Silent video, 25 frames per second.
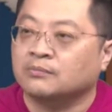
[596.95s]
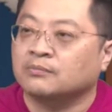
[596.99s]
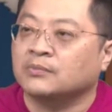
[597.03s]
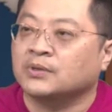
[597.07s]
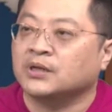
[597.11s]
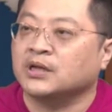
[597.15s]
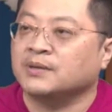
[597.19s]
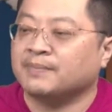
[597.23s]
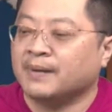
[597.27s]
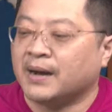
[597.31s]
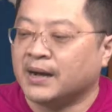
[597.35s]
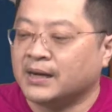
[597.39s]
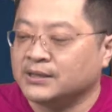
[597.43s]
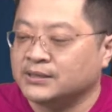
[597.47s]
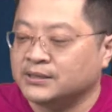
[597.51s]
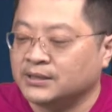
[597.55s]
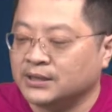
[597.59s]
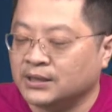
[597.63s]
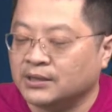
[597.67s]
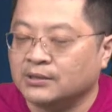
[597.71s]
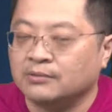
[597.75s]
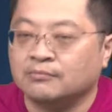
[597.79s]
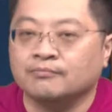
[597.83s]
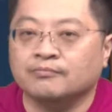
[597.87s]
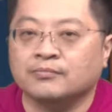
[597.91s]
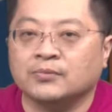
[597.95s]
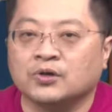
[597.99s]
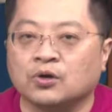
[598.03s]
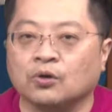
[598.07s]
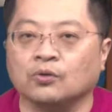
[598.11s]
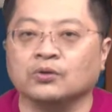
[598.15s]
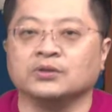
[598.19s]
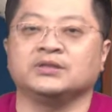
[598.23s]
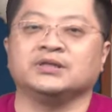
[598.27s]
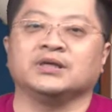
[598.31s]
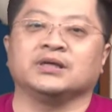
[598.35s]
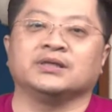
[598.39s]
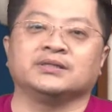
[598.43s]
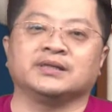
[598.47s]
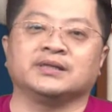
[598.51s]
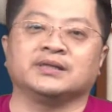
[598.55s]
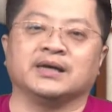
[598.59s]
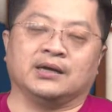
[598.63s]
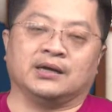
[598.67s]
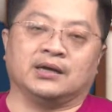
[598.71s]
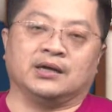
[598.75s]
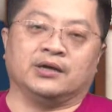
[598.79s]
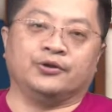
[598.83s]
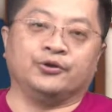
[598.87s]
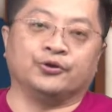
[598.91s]
你把一些空间让
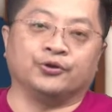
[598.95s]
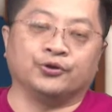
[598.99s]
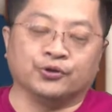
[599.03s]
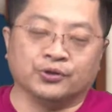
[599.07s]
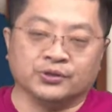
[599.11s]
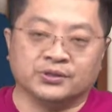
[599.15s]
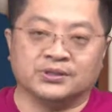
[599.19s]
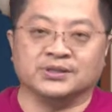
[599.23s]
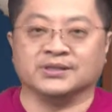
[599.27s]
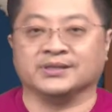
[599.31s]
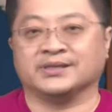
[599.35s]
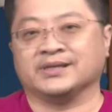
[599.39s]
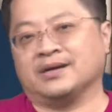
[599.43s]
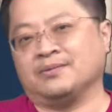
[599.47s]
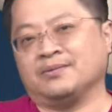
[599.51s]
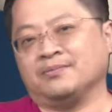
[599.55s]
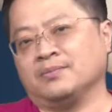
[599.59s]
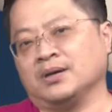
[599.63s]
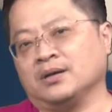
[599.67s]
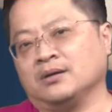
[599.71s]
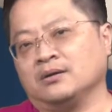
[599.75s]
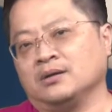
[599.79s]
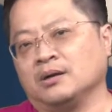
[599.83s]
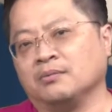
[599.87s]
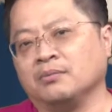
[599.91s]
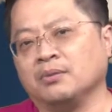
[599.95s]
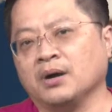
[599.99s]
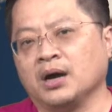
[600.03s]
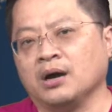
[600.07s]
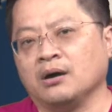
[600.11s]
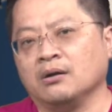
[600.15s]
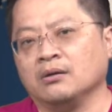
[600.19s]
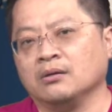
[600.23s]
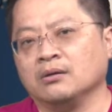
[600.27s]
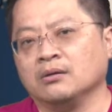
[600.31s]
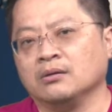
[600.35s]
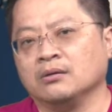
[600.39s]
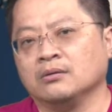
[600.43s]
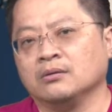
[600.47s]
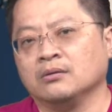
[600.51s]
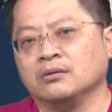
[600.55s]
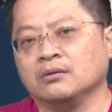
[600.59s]
给六六四三嘛，好不好？